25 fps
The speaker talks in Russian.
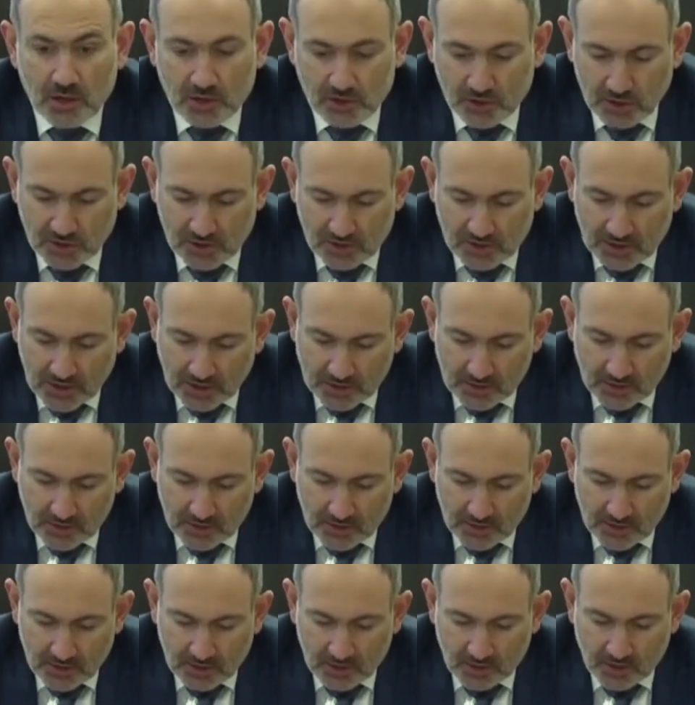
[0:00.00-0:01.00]

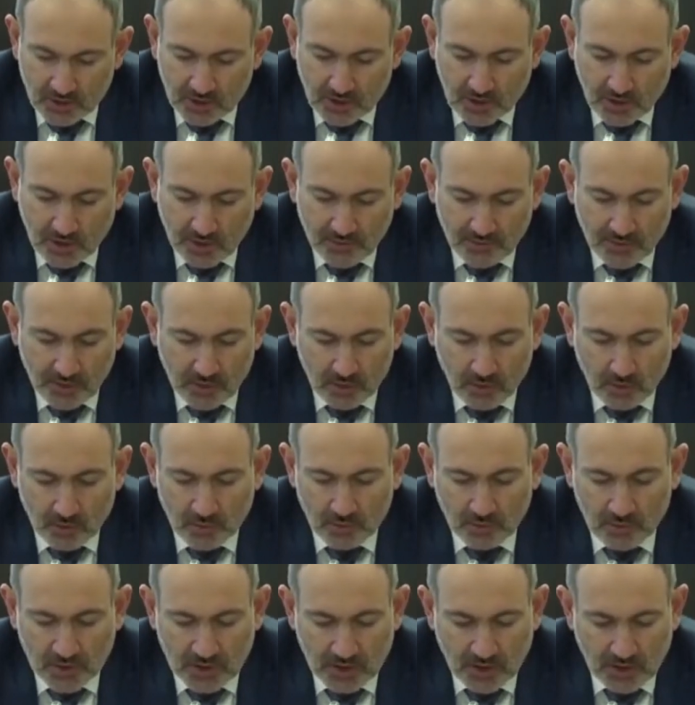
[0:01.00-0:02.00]
16 человек
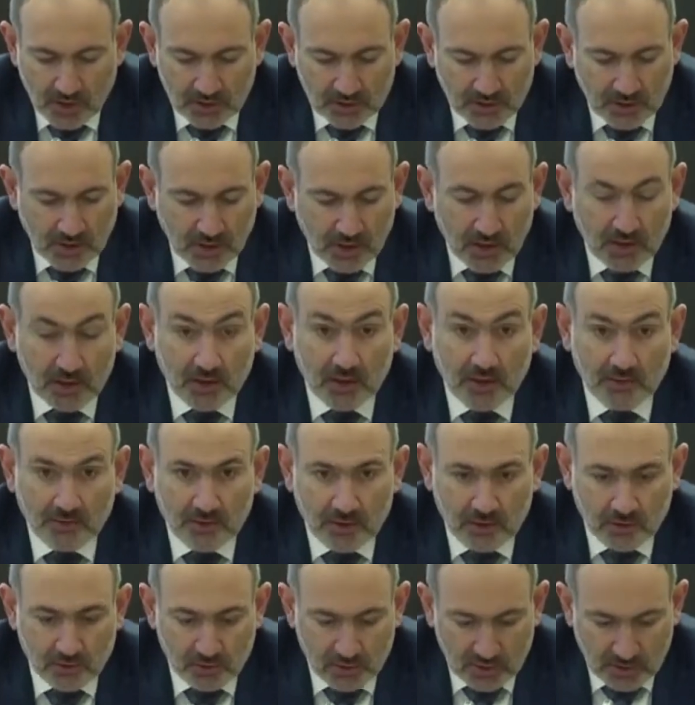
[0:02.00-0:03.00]
умер от
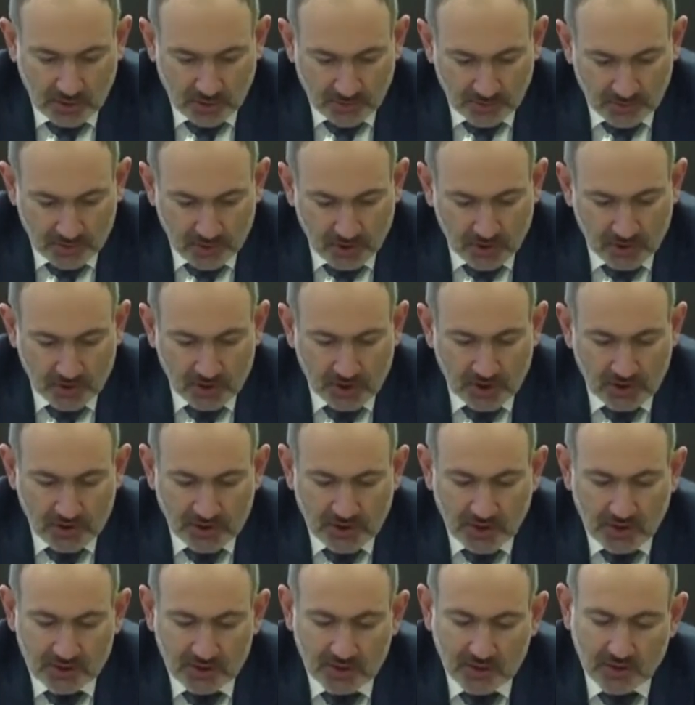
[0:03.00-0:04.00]
коронавируса. С
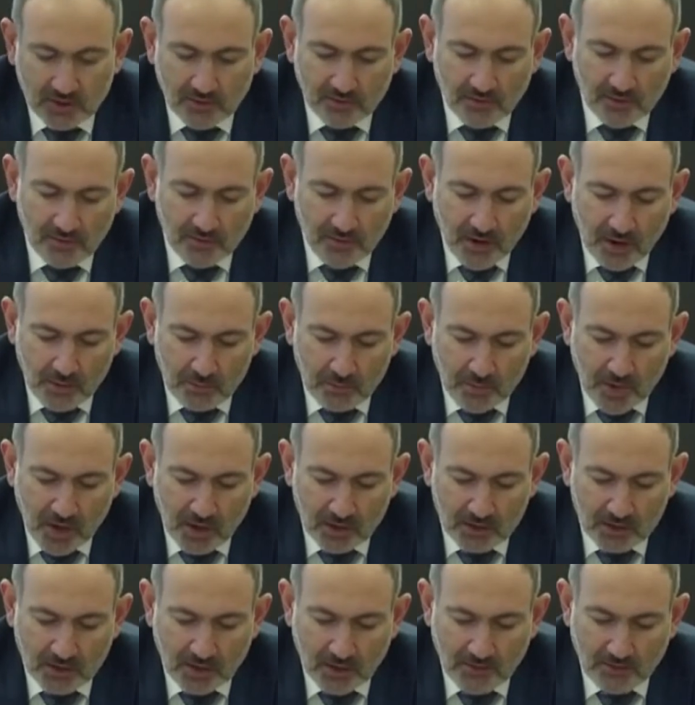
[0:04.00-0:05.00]
16
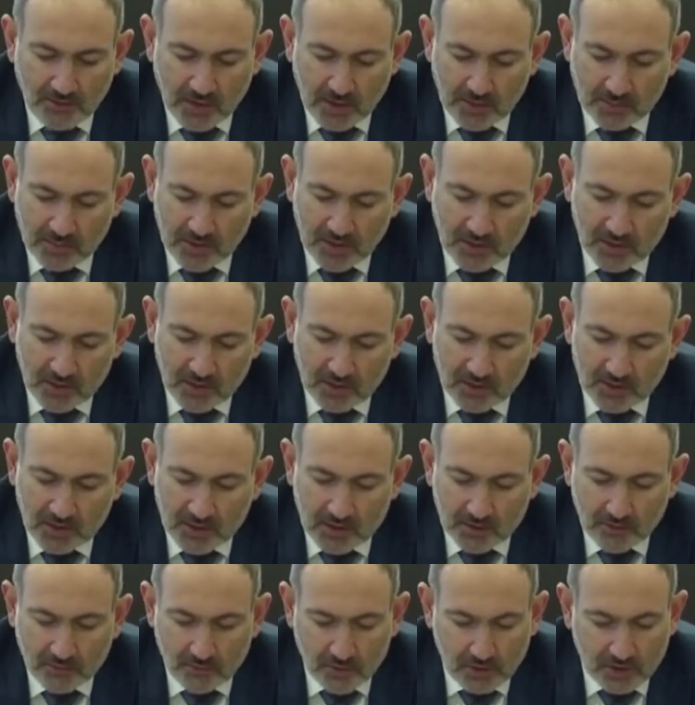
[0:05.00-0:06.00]
марта в Армении
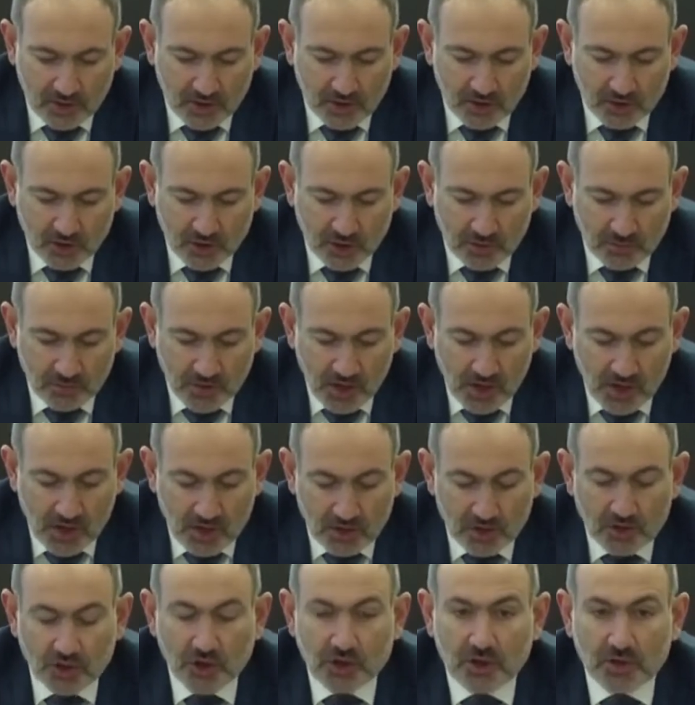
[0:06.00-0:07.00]
действует режим
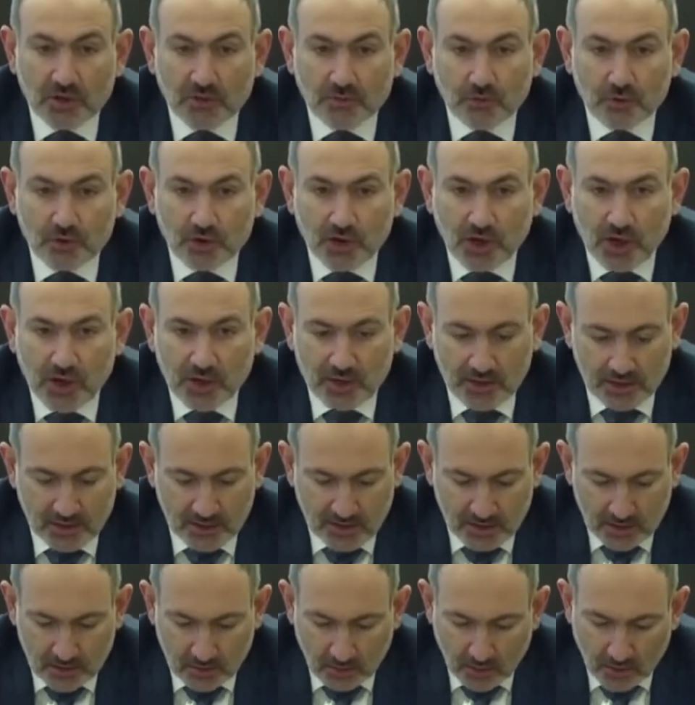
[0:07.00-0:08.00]
чрезвычайной
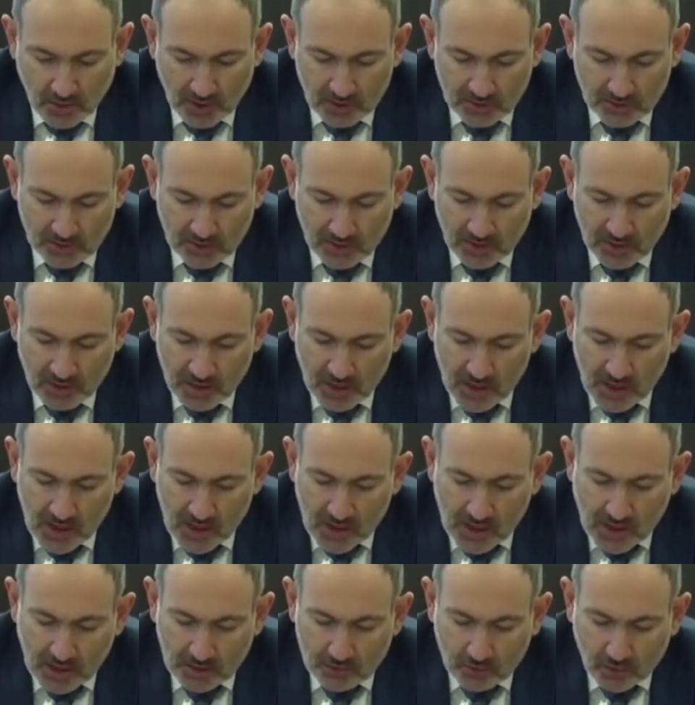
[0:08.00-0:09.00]
ситуации –
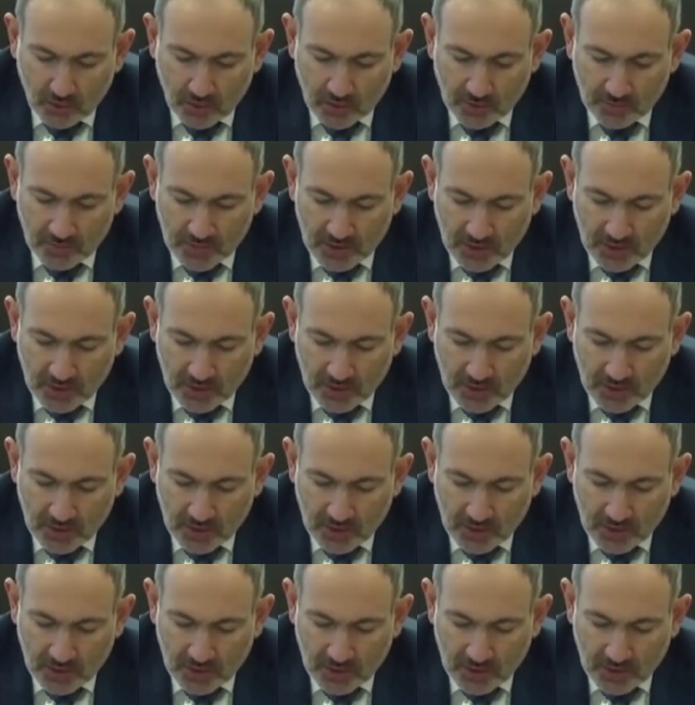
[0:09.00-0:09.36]
который